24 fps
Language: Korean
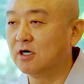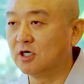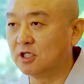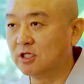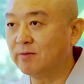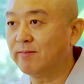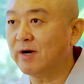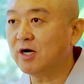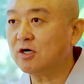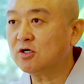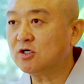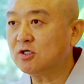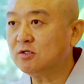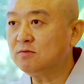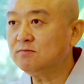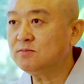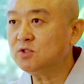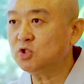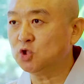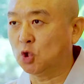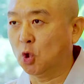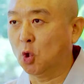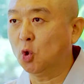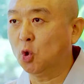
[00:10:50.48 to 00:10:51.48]
어느
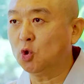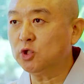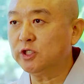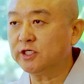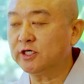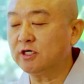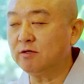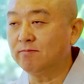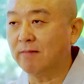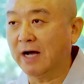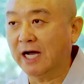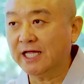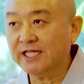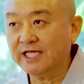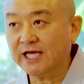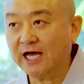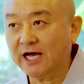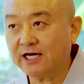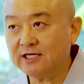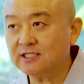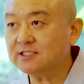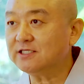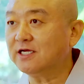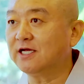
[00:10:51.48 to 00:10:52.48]
만큼 좋은 일을
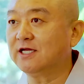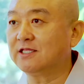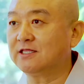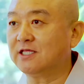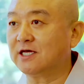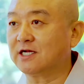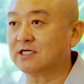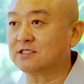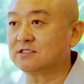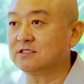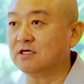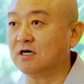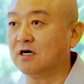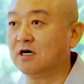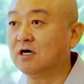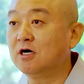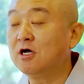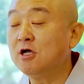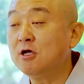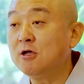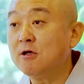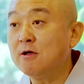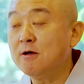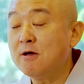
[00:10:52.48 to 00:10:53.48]
많이 하느냐에
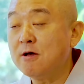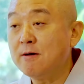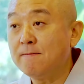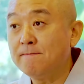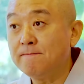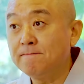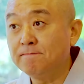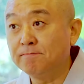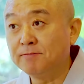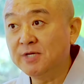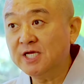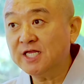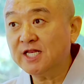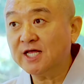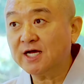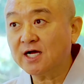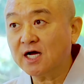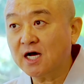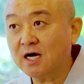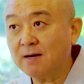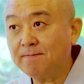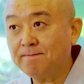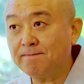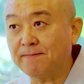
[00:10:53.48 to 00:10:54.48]
따라서
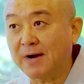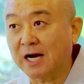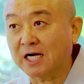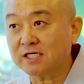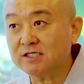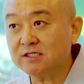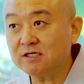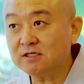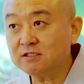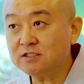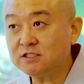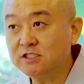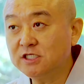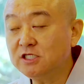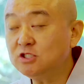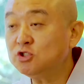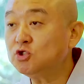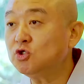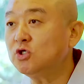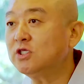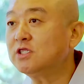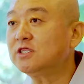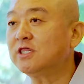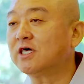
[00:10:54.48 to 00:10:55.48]
미래가
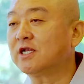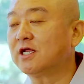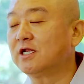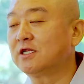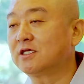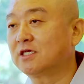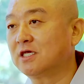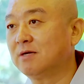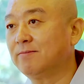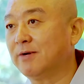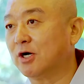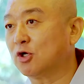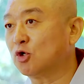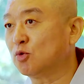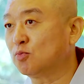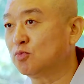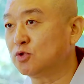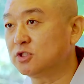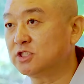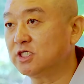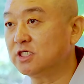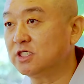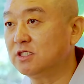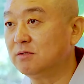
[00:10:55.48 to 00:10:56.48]
바뀌어질 수 있다는 게
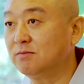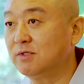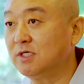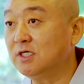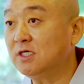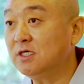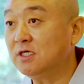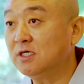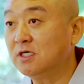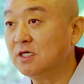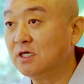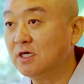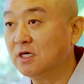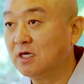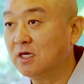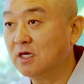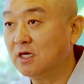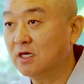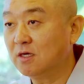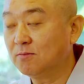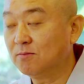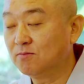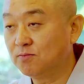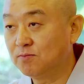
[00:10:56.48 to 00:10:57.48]
바로 부처님이
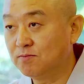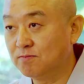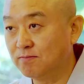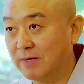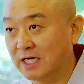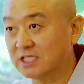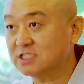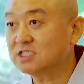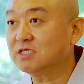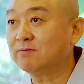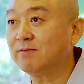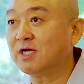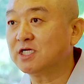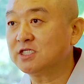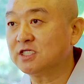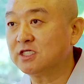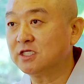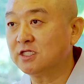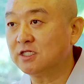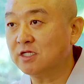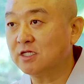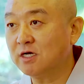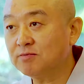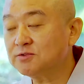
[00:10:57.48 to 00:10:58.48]

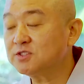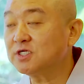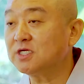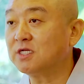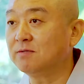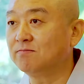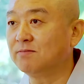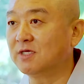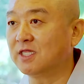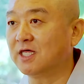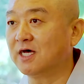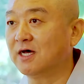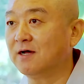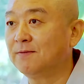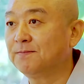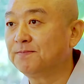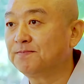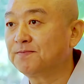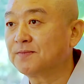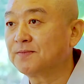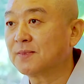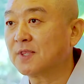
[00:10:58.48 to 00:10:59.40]
말씀하신 업설입니다.